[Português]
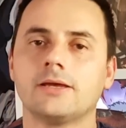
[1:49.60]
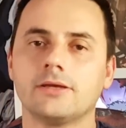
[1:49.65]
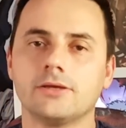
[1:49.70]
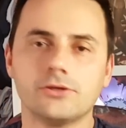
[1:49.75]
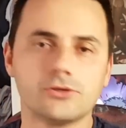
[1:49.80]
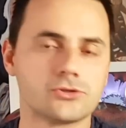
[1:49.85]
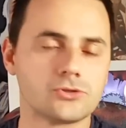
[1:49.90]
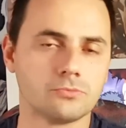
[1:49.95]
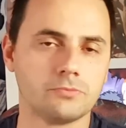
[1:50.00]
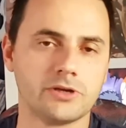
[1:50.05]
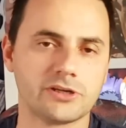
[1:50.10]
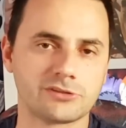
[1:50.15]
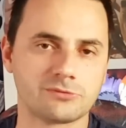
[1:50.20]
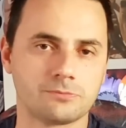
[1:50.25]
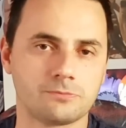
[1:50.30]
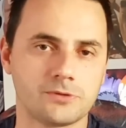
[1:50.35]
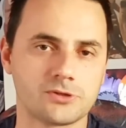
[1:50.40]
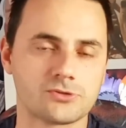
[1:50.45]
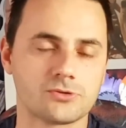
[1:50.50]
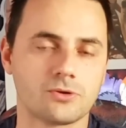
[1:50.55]
Isso
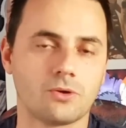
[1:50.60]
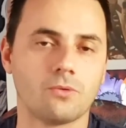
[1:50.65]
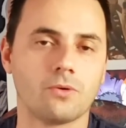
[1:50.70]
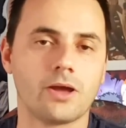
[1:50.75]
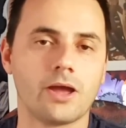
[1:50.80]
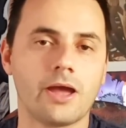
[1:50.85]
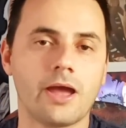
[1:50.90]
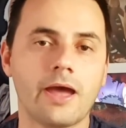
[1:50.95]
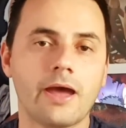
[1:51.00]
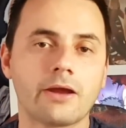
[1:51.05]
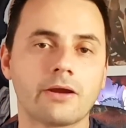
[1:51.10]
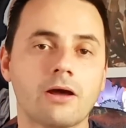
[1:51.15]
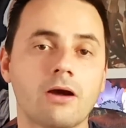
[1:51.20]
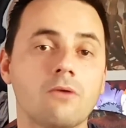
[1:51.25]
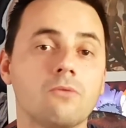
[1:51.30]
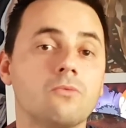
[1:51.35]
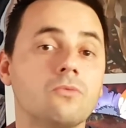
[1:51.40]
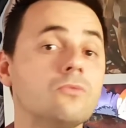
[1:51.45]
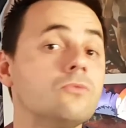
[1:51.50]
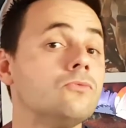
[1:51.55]
mesmo, pessoal, era
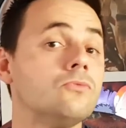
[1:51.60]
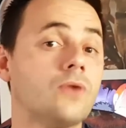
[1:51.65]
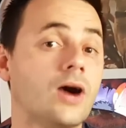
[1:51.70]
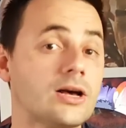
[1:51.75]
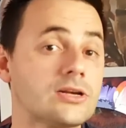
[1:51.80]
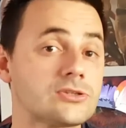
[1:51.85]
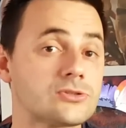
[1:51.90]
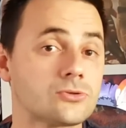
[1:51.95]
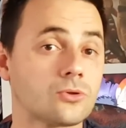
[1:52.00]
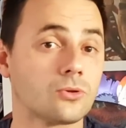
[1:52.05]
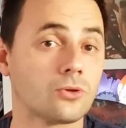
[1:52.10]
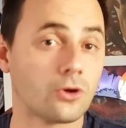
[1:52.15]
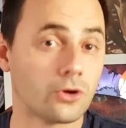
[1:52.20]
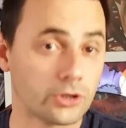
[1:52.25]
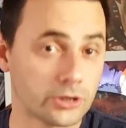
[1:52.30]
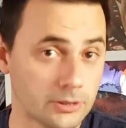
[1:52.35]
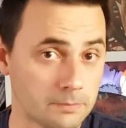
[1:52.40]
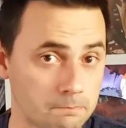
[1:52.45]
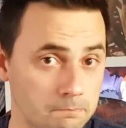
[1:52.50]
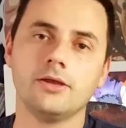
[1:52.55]
um vasto
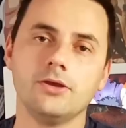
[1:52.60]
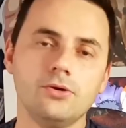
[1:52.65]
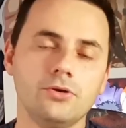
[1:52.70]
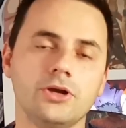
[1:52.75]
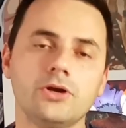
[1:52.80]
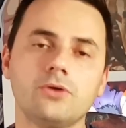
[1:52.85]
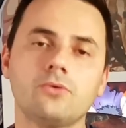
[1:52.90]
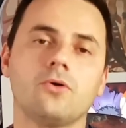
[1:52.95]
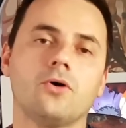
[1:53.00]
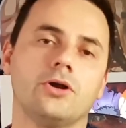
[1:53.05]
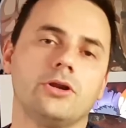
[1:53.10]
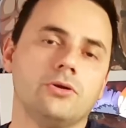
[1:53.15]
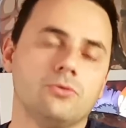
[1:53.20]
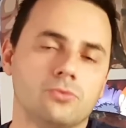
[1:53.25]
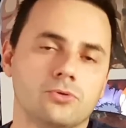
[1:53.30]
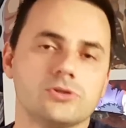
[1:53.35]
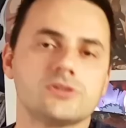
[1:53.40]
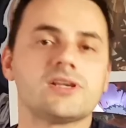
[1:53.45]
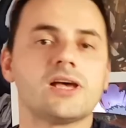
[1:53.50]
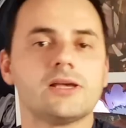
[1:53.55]
lord e o Ricone
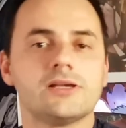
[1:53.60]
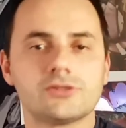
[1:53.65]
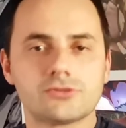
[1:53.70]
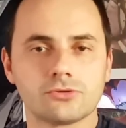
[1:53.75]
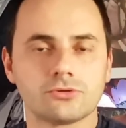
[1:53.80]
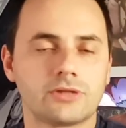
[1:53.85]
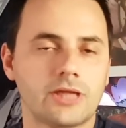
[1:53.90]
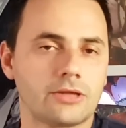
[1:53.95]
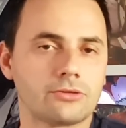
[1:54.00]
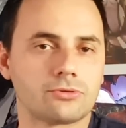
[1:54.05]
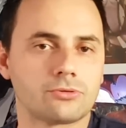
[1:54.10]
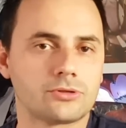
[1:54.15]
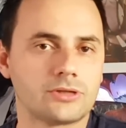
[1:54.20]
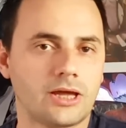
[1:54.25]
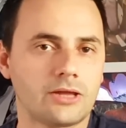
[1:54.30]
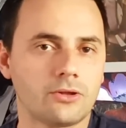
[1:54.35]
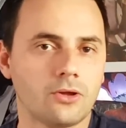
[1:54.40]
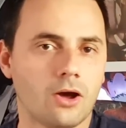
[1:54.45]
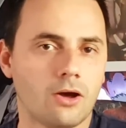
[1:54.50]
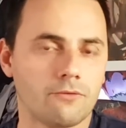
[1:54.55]
usa isso dentro
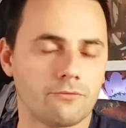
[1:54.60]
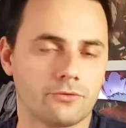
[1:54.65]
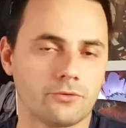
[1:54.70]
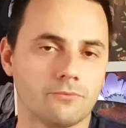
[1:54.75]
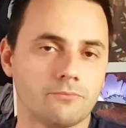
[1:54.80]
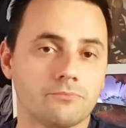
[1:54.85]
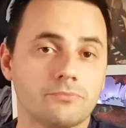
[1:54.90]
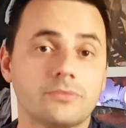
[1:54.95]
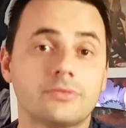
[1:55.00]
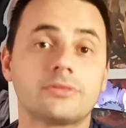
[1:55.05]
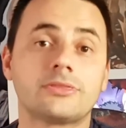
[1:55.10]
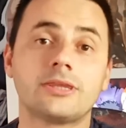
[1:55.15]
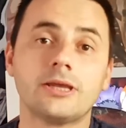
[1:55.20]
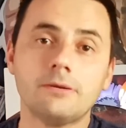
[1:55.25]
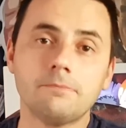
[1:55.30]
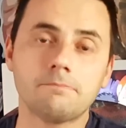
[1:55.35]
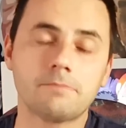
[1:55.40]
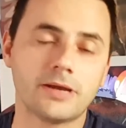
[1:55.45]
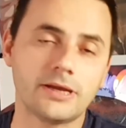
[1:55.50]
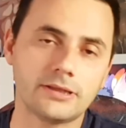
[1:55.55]
da novel.
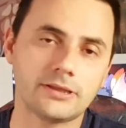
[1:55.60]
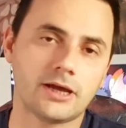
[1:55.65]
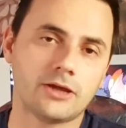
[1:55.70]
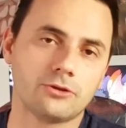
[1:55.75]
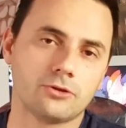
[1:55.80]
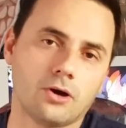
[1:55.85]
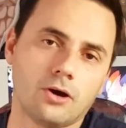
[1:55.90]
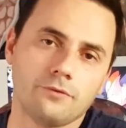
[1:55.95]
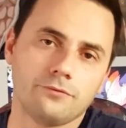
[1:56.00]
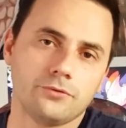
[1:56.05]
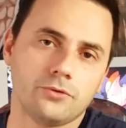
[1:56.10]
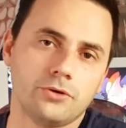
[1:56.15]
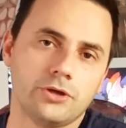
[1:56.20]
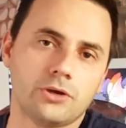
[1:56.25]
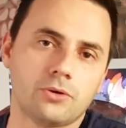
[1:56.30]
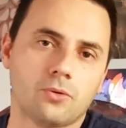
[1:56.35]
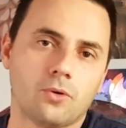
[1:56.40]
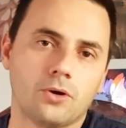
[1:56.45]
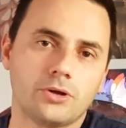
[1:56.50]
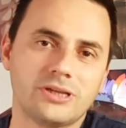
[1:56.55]
Também na novel, o
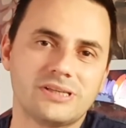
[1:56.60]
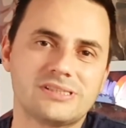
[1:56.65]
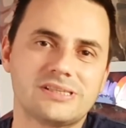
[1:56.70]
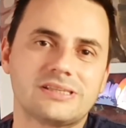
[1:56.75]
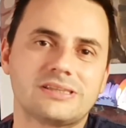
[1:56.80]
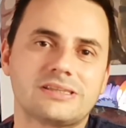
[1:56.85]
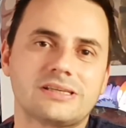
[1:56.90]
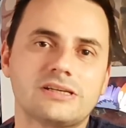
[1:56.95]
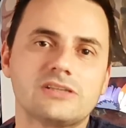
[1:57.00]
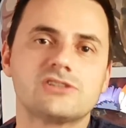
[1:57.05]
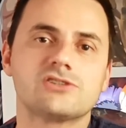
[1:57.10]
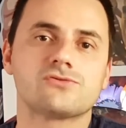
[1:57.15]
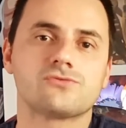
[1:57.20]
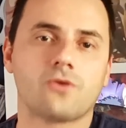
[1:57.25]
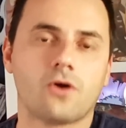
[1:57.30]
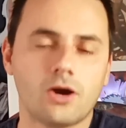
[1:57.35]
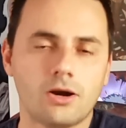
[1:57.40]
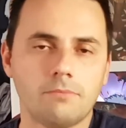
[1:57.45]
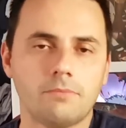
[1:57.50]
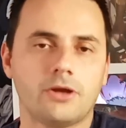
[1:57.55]
Ricone se
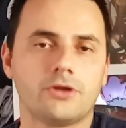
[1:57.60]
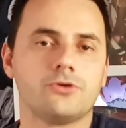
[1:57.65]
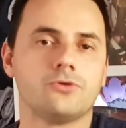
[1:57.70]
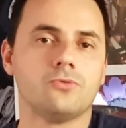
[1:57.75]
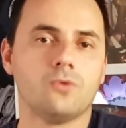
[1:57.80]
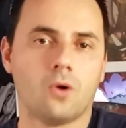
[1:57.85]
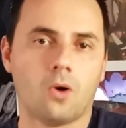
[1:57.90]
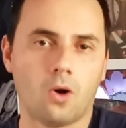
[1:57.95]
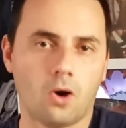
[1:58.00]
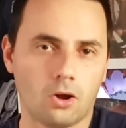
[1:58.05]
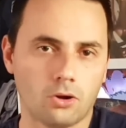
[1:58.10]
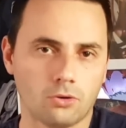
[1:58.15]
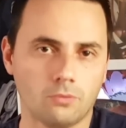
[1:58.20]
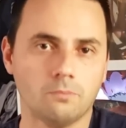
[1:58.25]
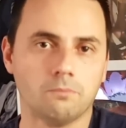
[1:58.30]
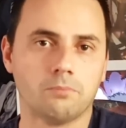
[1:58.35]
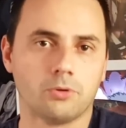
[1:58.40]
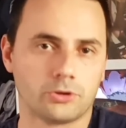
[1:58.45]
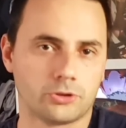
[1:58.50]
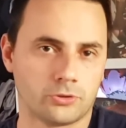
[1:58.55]
transforma em um
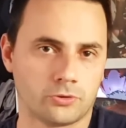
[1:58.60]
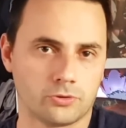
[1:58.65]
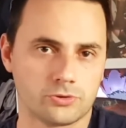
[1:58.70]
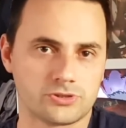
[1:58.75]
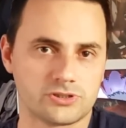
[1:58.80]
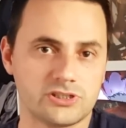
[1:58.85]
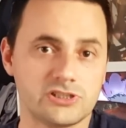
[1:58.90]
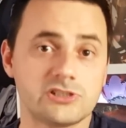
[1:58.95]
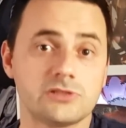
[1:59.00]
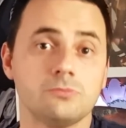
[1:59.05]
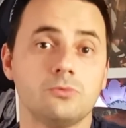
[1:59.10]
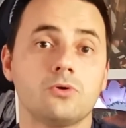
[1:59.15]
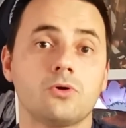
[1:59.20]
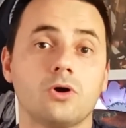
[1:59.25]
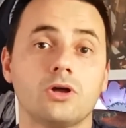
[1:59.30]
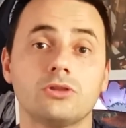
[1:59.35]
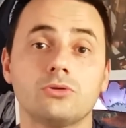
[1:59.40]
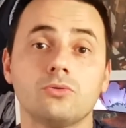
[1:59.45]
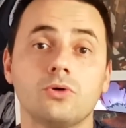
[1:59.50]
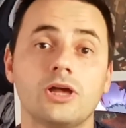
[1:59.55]
Hollum poderosíssimo
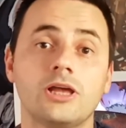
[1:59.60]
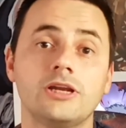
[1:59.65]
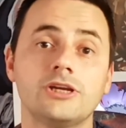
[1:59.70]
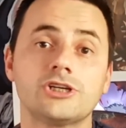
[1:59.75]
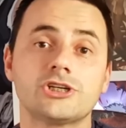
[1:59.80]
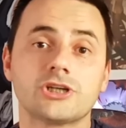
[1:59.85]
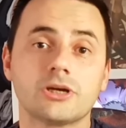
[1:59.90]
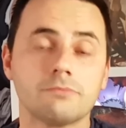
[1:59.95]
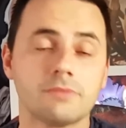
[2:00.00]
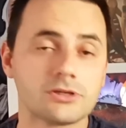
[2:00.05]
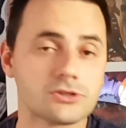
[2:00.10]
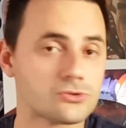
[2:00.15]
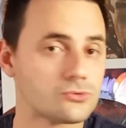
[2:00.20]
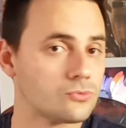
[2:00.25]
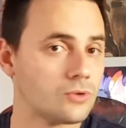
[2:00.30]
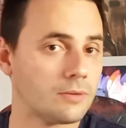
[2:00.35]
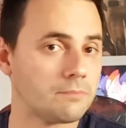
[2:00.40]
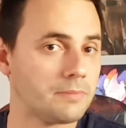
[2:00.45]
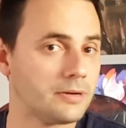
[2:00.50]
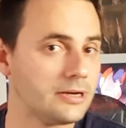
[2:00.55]
quando ele chama
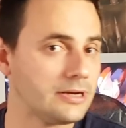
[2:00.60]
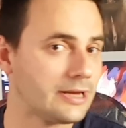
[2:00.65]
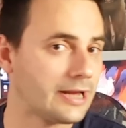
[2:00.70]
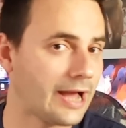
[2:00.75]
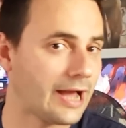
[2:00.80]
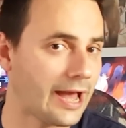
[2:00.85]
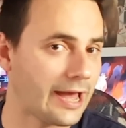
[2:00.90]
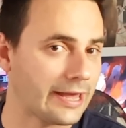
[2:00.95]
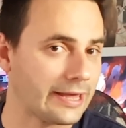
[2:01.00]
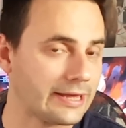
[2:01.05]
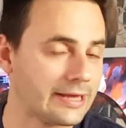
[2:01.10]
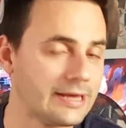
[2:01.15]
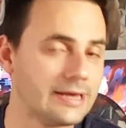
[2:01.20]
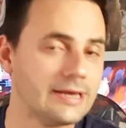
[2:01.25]
sua Bankai.